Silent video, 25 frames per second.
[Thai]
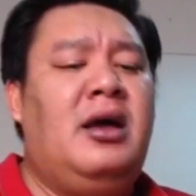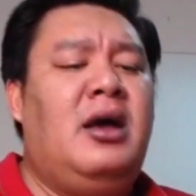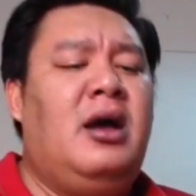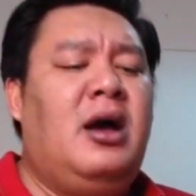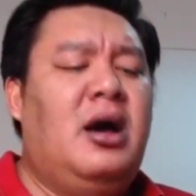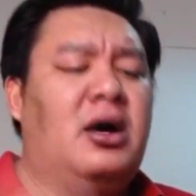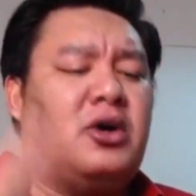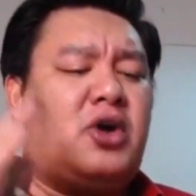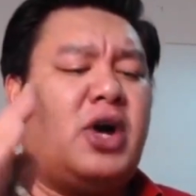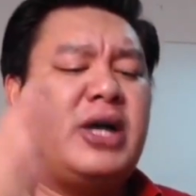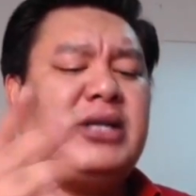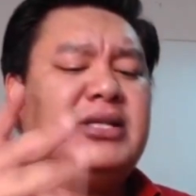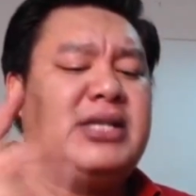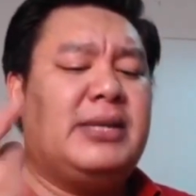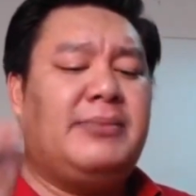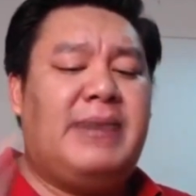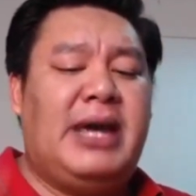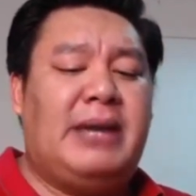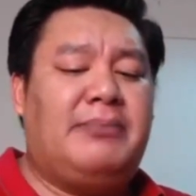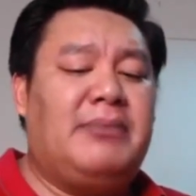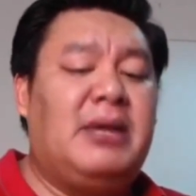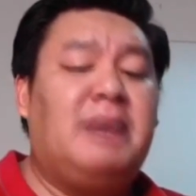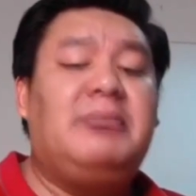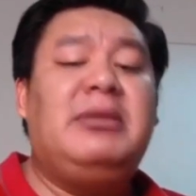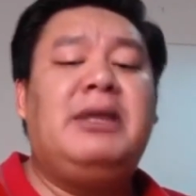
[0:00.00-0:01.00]

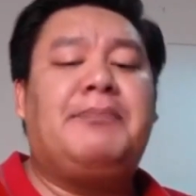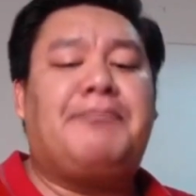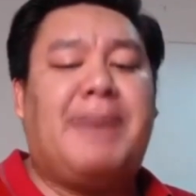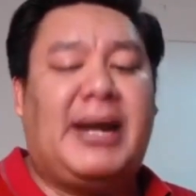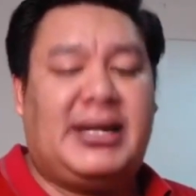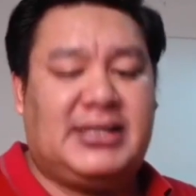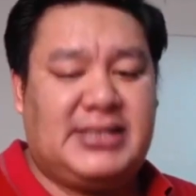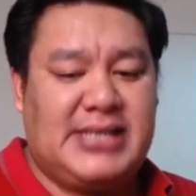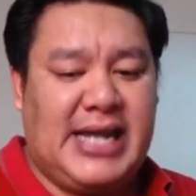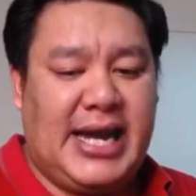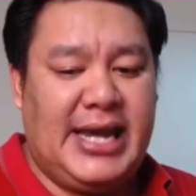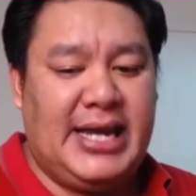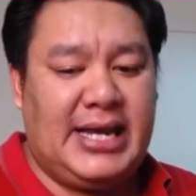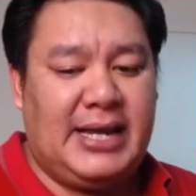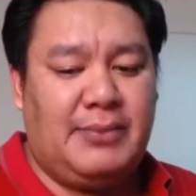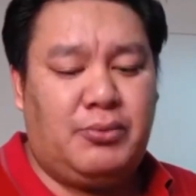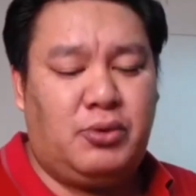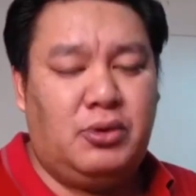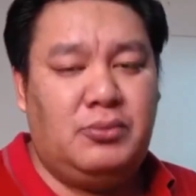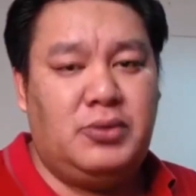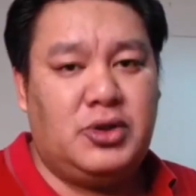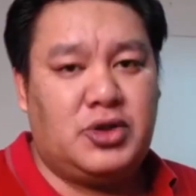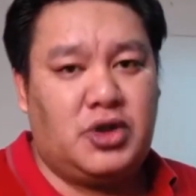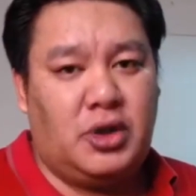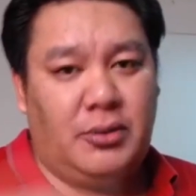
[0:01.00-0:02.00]
111 มันมีปัจจัยครับ
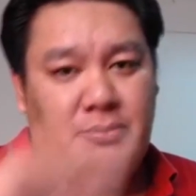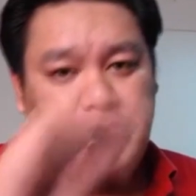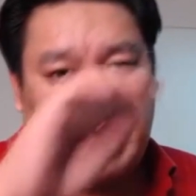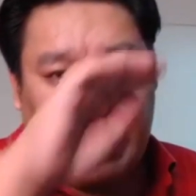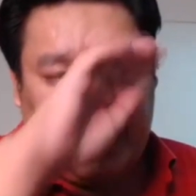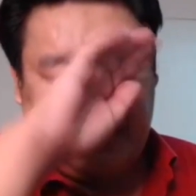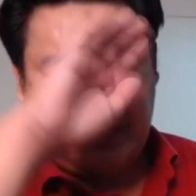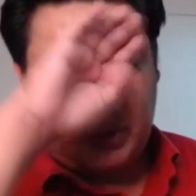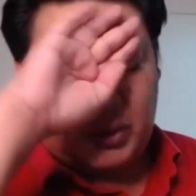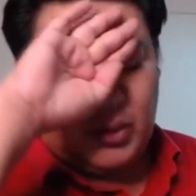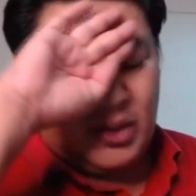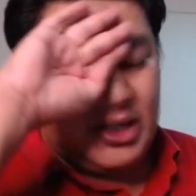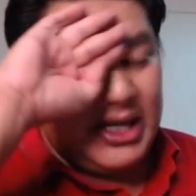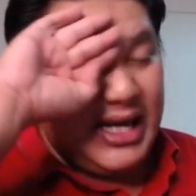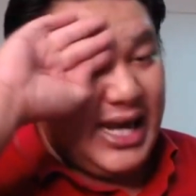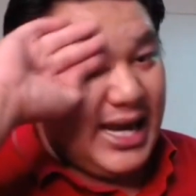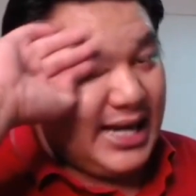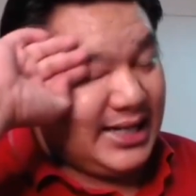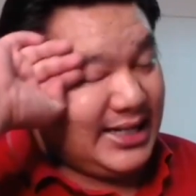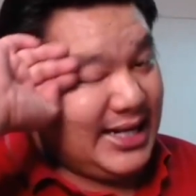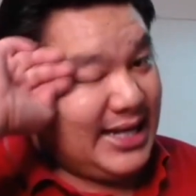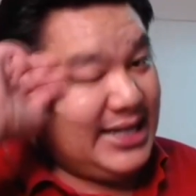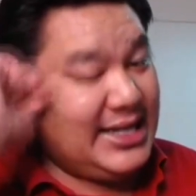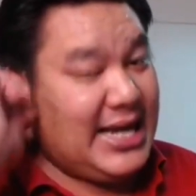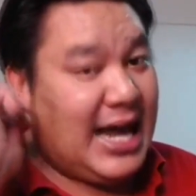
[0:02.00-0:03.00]
คุณผู้ชมครับ ตัวเลข
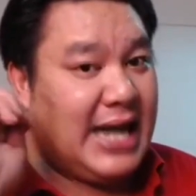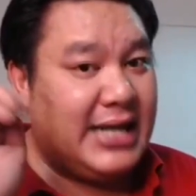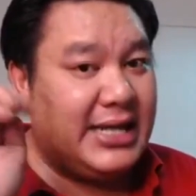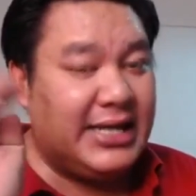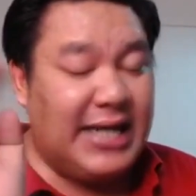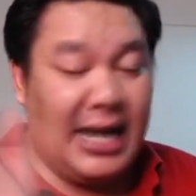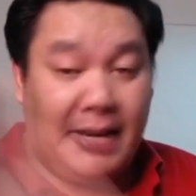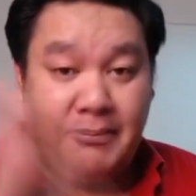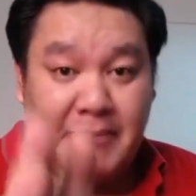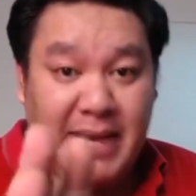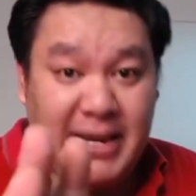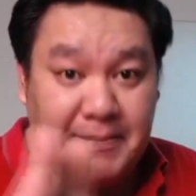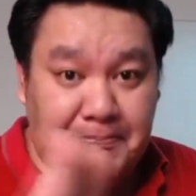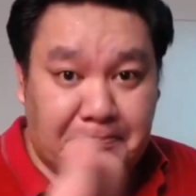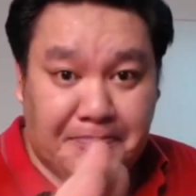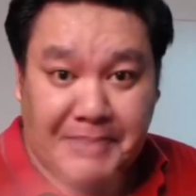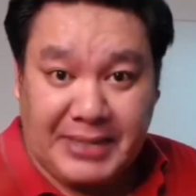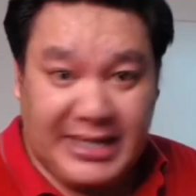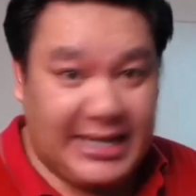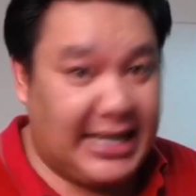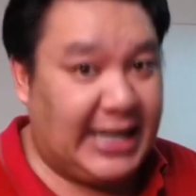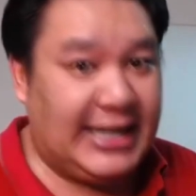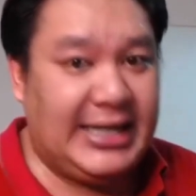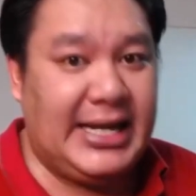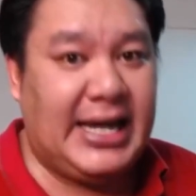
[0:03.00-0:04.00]
ในยะยังไม่เป
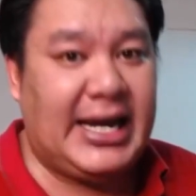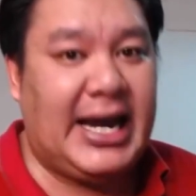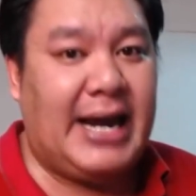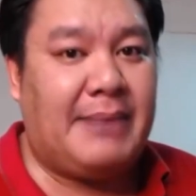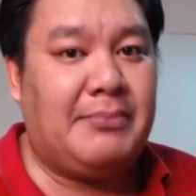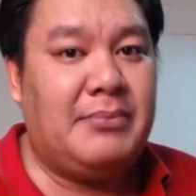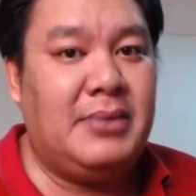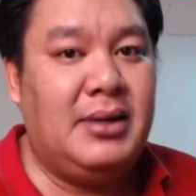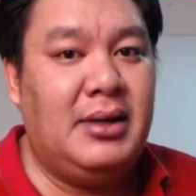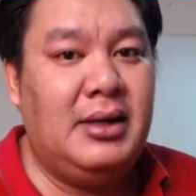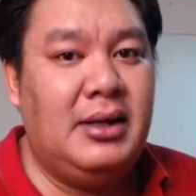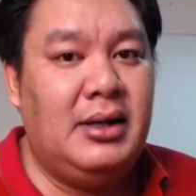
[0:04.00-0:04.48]
ลี่ยนนะครับ